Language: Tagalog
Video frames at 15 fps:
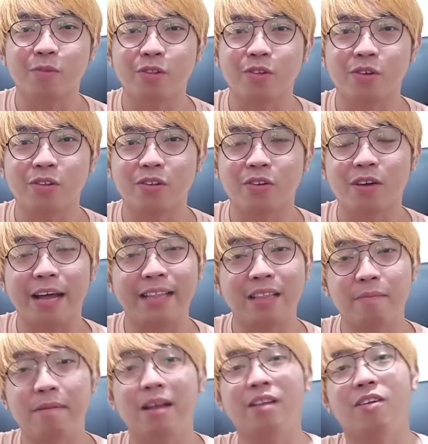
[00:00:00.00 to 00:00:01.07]
yung motor nyo, kahit
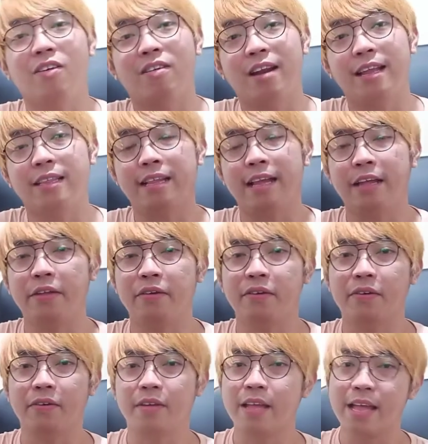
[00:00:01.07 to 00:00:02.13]
na mag long ride kayo,
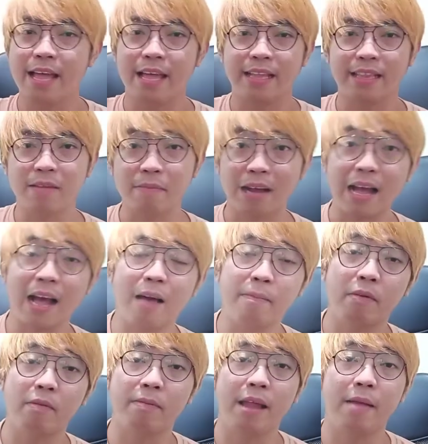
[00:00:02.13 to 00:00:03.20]
no, hindi
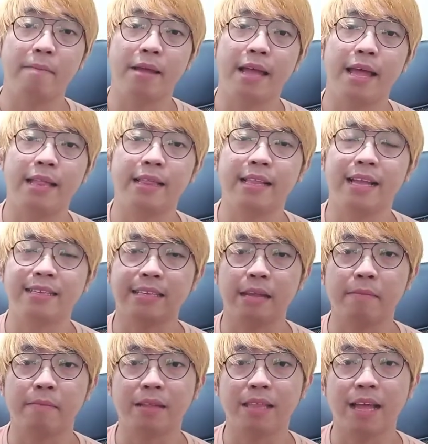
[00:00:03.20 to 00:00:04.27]
magkakaproblema yan.
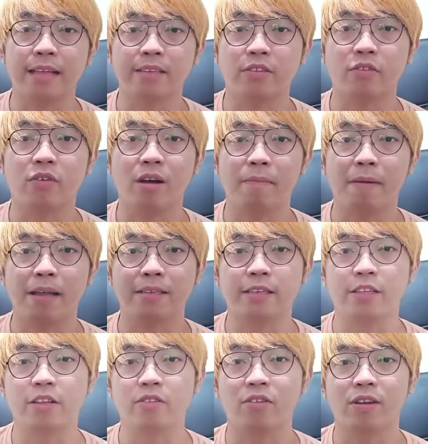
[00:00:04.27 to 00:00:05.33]
Kasi mataas yung
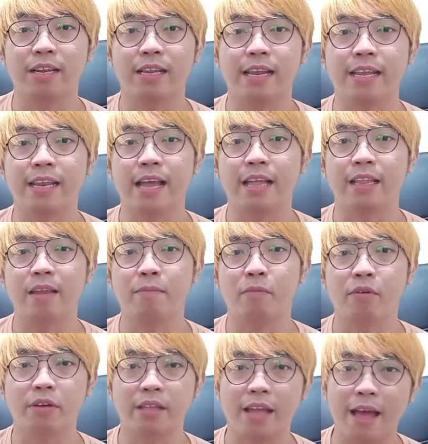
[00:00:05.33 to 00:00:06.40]
capacity ng relay natin,
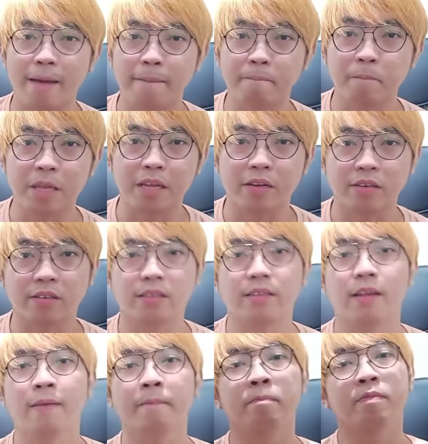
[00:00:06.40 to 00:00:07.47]
40
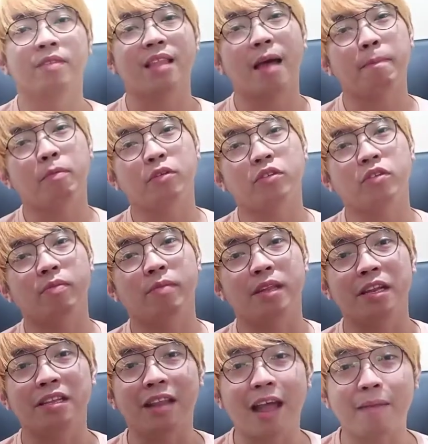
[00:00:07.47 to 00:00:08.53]
amperes. Tapos yung
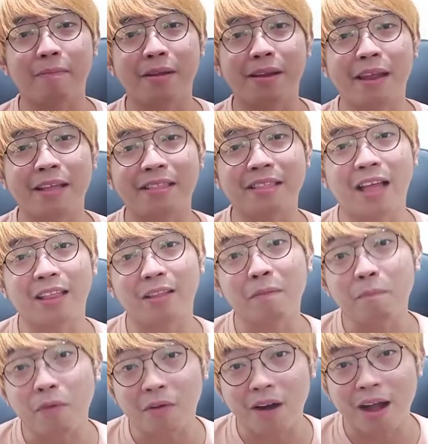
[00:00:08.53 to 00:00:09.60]
mini driving light
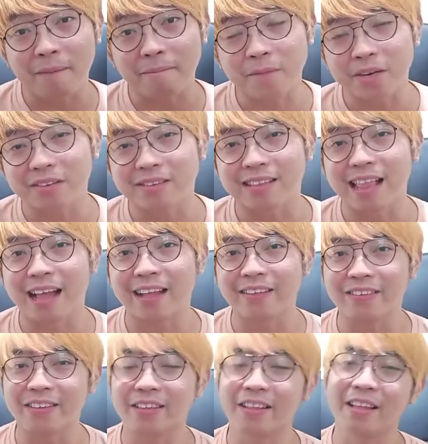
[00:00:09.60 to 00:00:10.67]
natin, 4 amperes lang
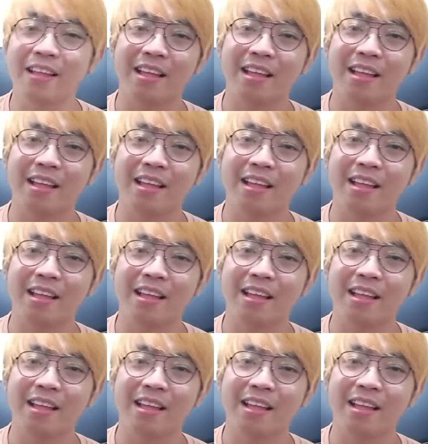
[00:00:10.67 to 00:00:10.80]
yun.